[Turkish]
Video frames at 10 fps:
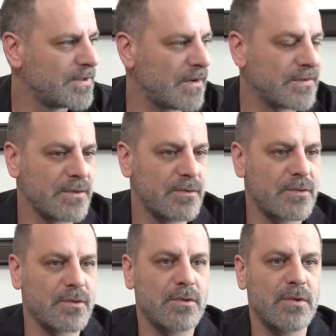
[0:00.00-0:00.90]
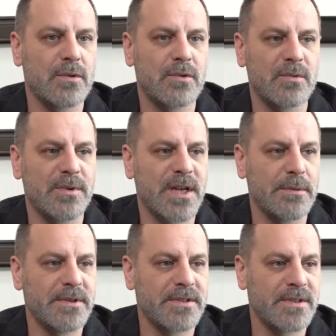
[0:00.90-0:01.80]
biz haftanın 3 gün 4 günü
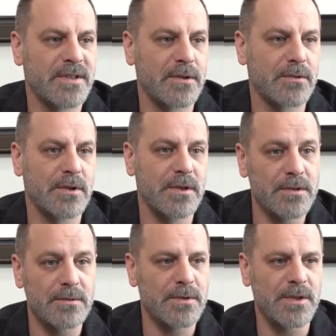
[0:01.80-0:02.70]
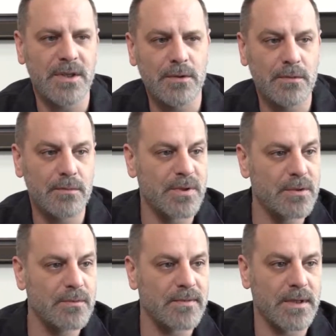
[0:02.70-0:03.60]
beraberiz. İşten dolayı 2 gün 1
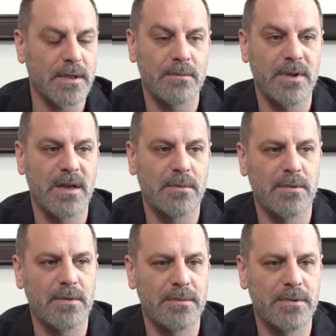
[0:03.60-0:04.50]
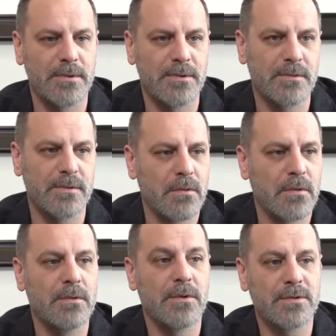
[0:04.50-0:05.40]
gün falan beraber olabiliyoruz.
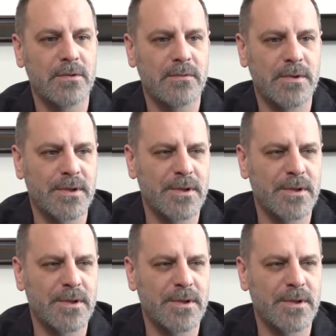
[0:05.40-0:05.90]
Onunla çok vakit